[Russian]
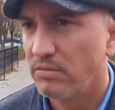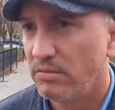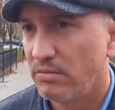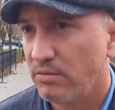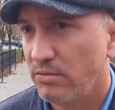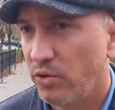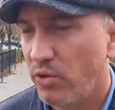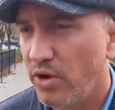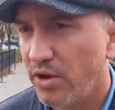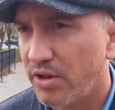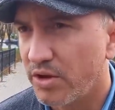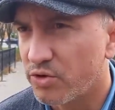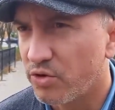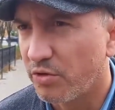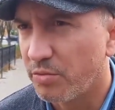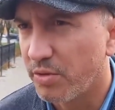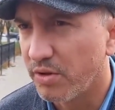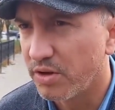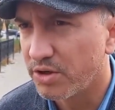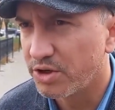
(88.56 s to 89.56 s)
Ну, я отношусь
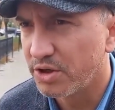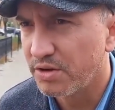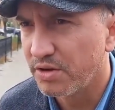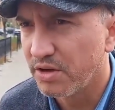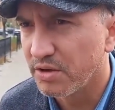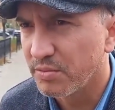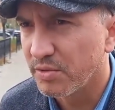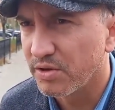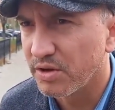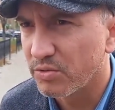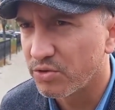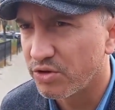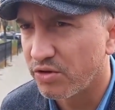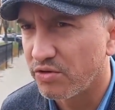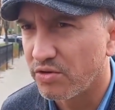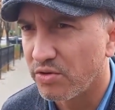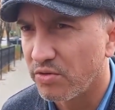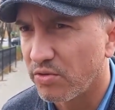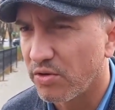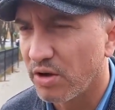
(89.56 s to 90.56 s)
положительно, потому что все
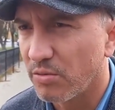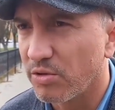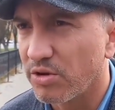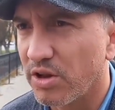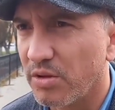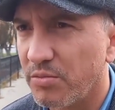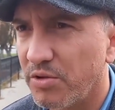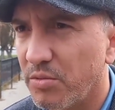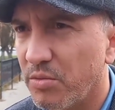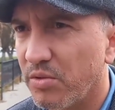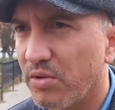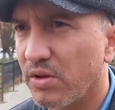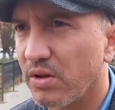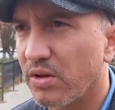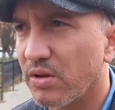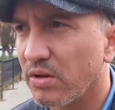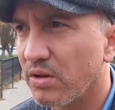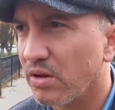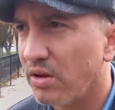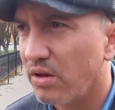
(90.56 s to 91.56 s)
равно, как бы там ни было,